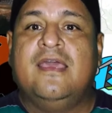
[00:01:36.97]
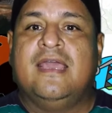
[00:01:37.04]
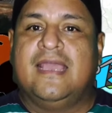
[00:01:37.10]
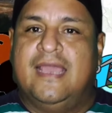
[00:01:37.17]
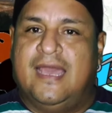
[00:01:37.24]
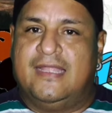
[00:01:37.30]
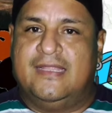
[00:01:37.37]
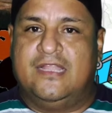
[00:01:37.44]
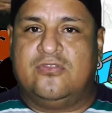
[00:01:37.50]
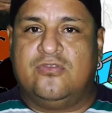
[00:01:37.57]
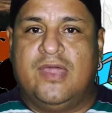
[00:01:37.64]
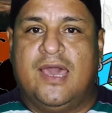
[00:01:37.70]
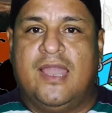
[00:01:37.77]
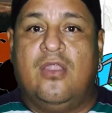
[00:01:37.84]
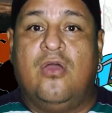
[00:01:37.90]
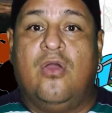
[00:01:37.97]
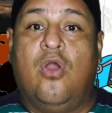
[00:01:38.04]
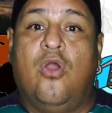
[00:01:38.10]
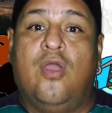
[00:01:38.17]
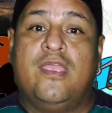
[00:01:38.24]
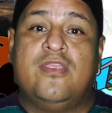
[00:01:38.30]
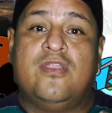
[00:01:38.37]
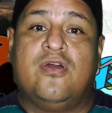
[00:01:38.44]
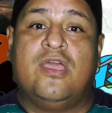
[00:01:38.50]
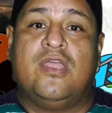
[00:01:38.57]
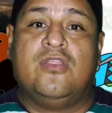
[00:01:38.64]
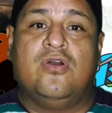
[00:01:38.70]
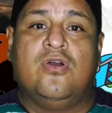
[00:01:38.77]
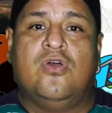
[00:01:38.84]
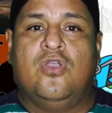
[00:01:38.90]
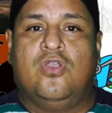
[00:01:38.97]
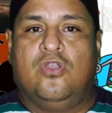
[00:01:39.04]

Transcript: gas natural o hidrógeno,